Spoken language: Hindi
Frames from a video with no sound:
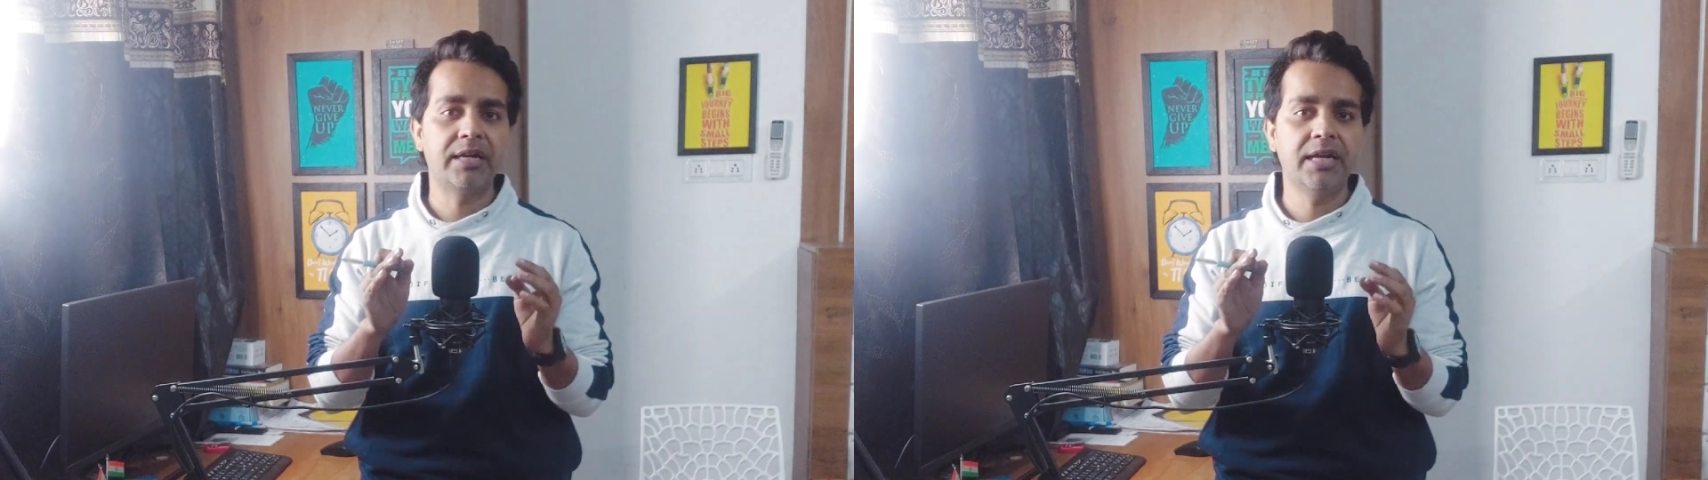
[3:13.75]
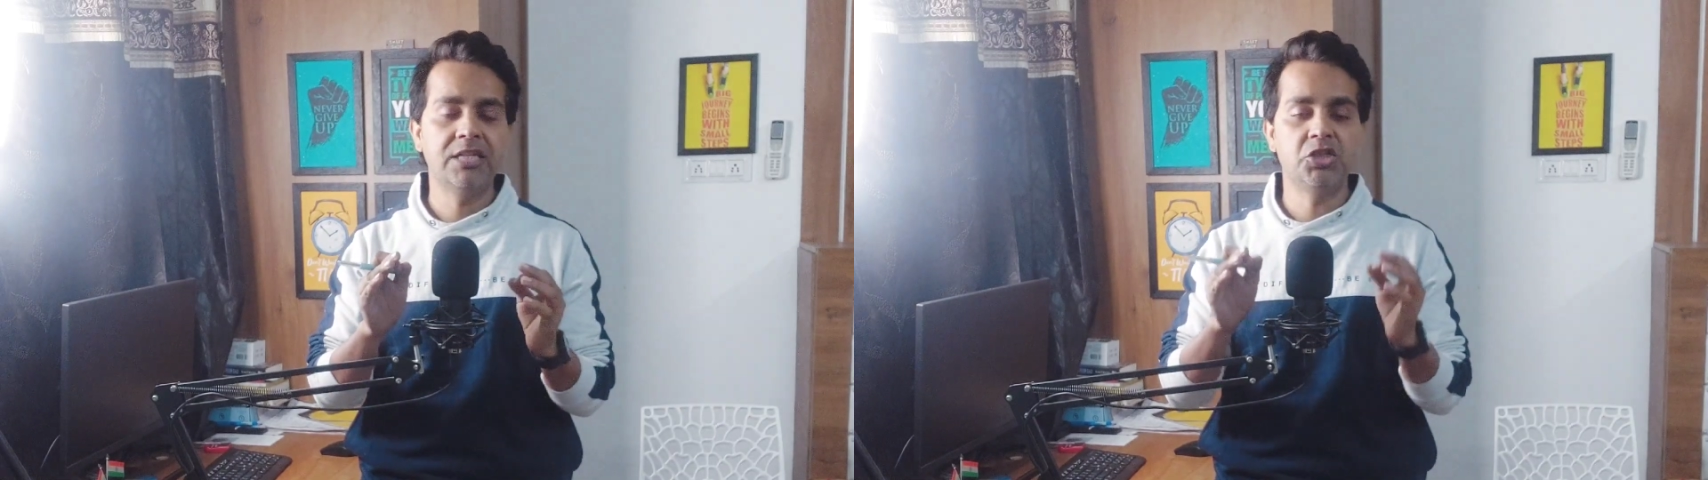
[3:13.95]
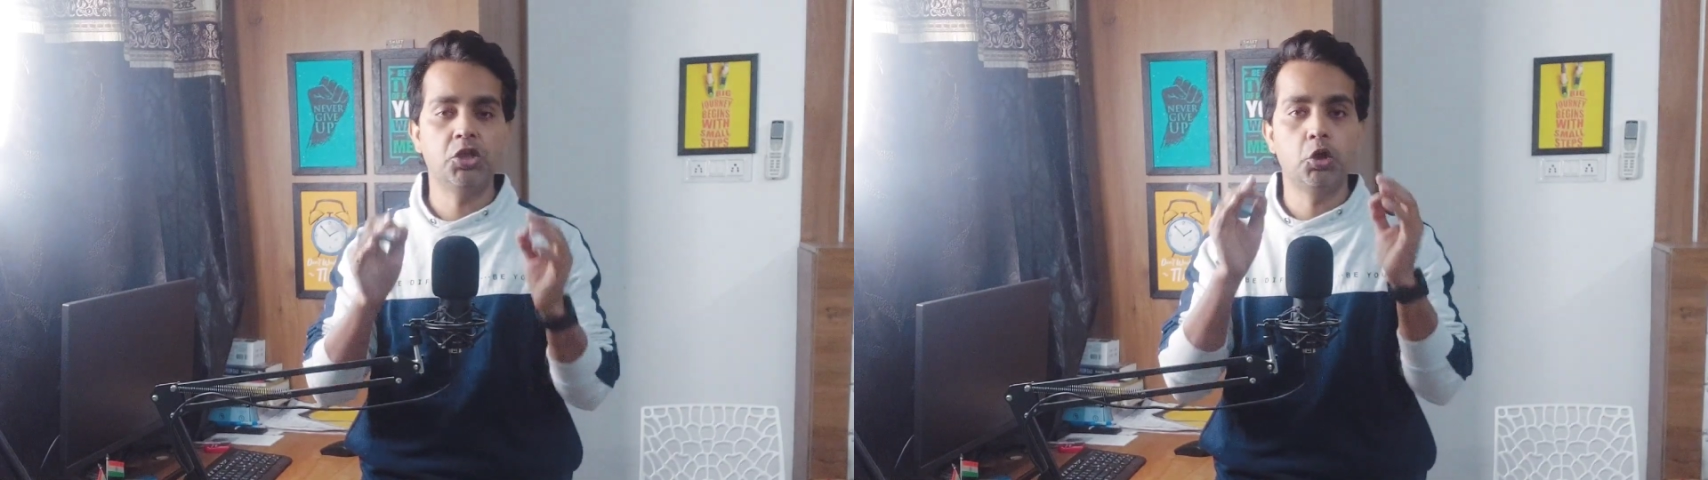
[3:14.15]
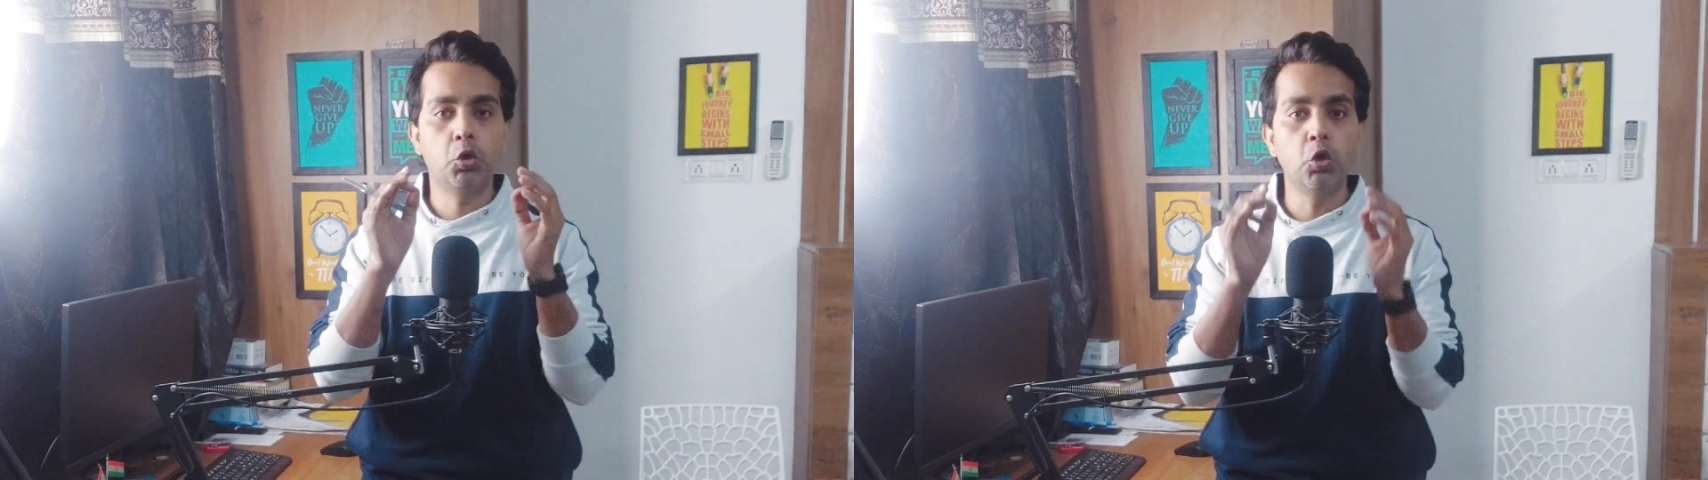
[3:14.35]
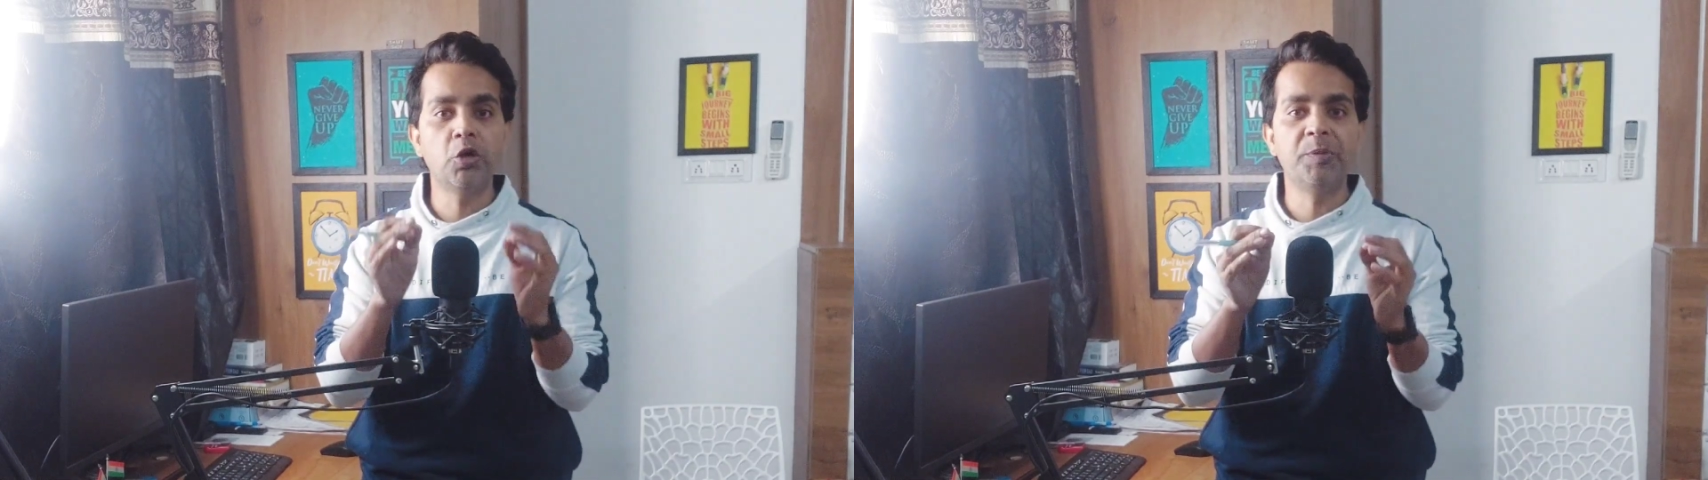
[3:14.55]
रही हैं जिनकी
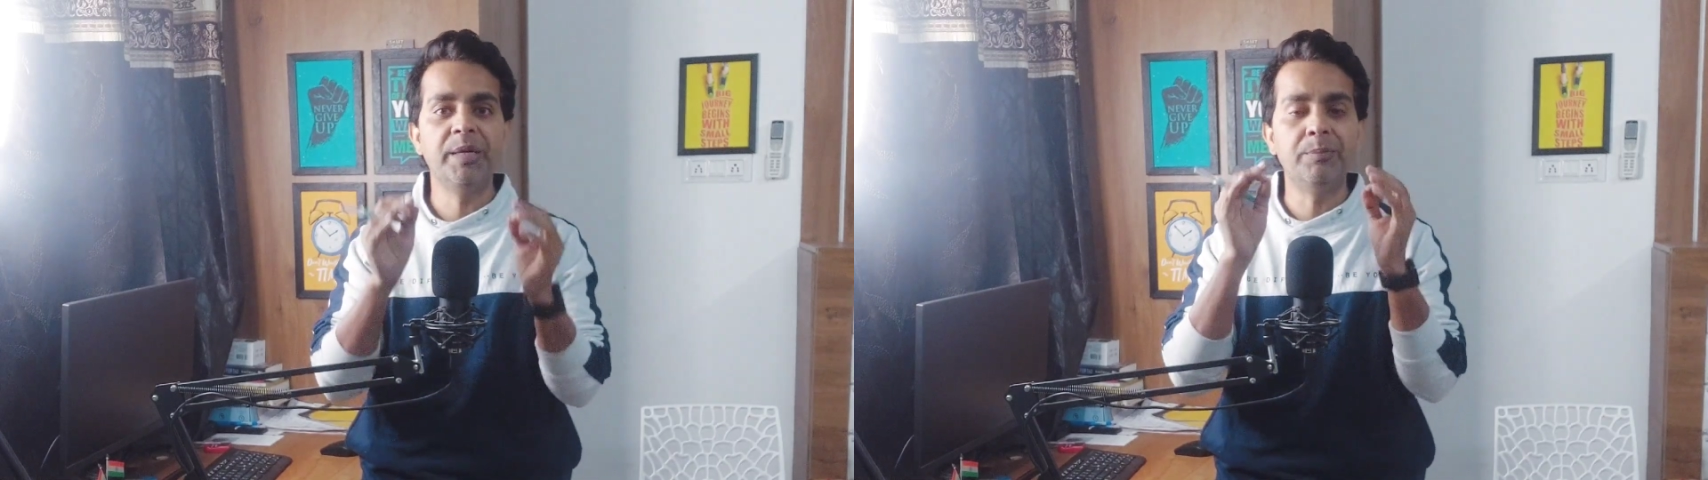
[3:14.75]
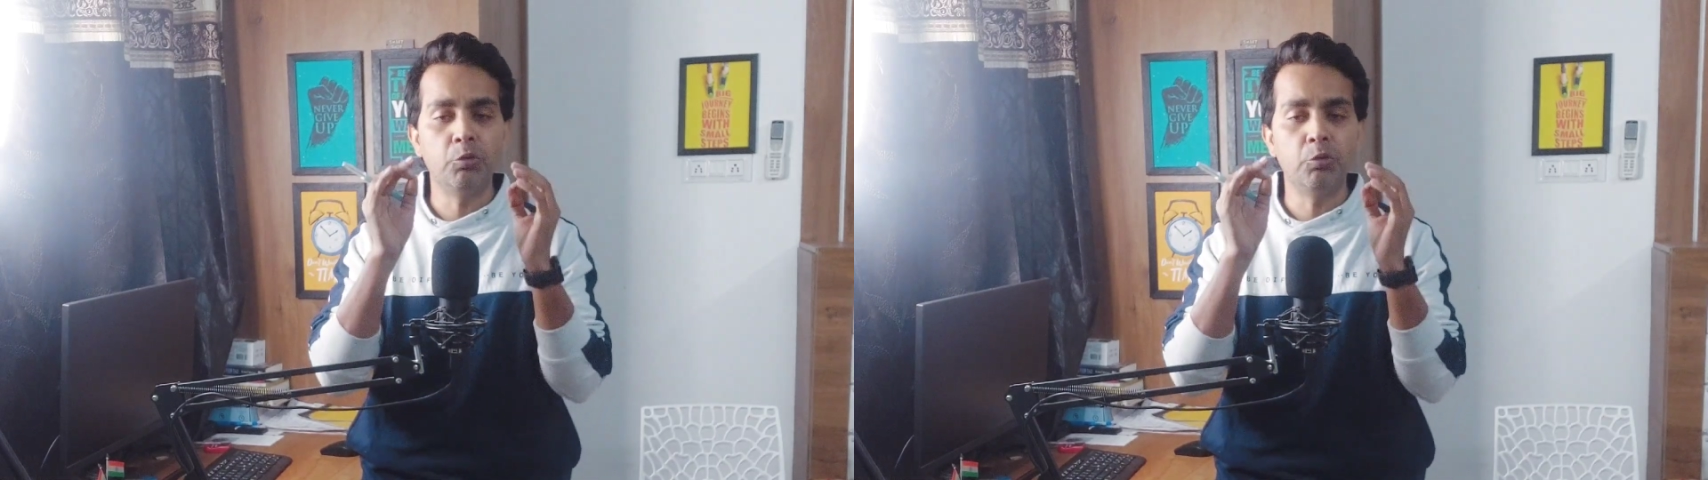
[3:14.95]
कोई भी